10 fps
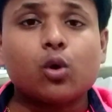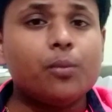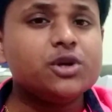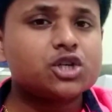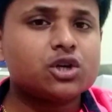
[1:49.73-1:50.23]

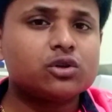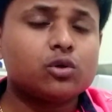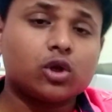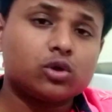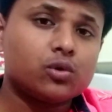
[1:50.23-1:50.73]
কমিশন
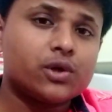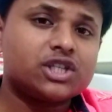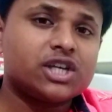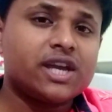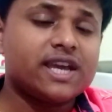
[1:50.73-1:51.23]
কত
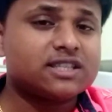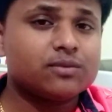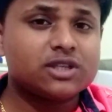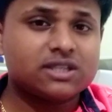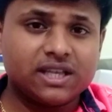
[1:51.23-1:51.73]
রয়েছে এস
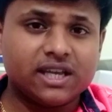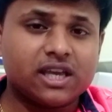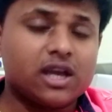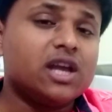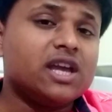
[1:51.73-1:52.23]
এম এস
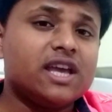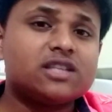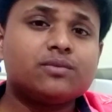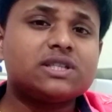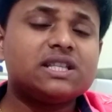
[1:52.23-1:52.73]
লিঙ্কে
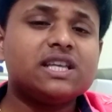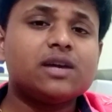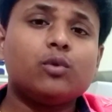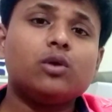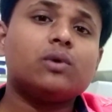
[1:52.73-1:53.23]
এস এম এস
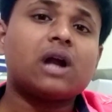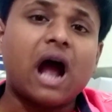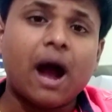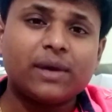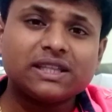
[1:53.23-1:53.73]
লিঙ্কে বলবো না
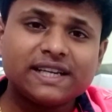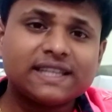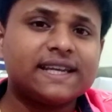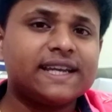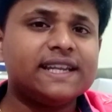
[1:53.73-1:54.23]
আমাদের
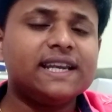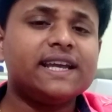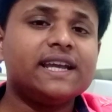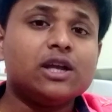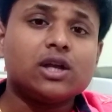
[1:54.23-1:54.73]
থেকে নিলে
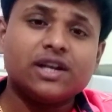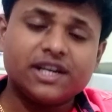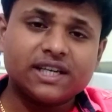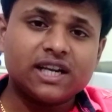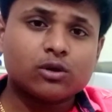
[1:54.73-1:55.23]

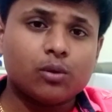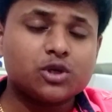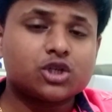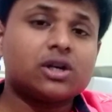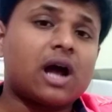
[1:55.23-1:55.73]
রিটেলার
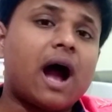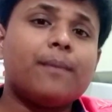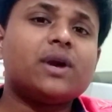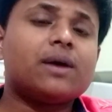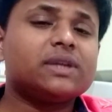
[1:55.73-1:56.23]
কমিশন
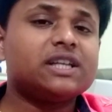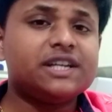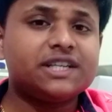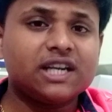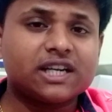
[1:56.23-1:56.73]
আমরা আমাদের
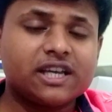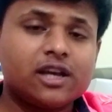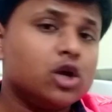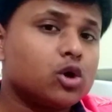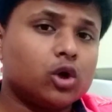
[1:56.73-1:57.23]
রিটেলারকে
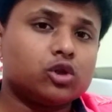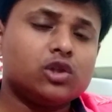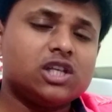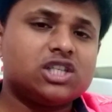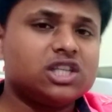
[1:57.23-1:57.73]
কত
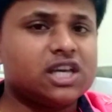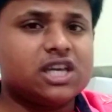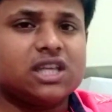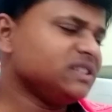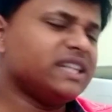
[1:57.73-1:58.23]
দিচ্ছি
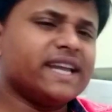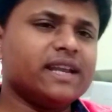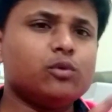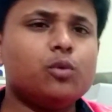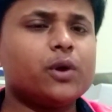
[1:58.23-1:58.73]
দেখিয়ে দিচ্ছি
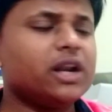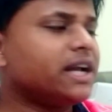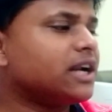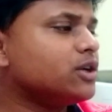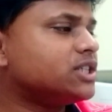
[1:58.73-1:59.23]
দেখেন উপরে
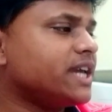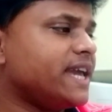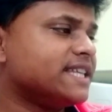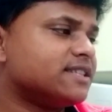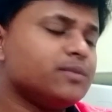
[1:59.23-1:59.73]
লেখা রয়েছে
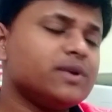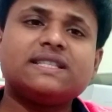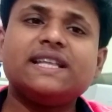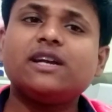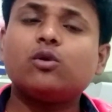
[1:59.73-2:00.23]
এস এম এস
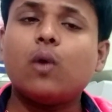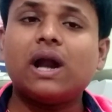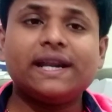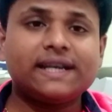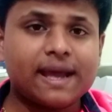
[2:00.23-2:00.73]
লিঙ্ক
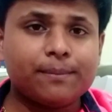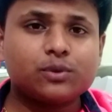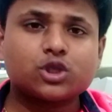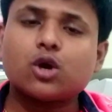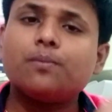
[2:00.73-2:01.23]
ওয়ালেট অ্যাপ
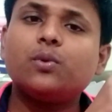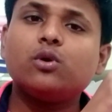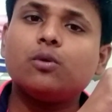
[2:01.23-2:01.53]
সম্পূর্ণ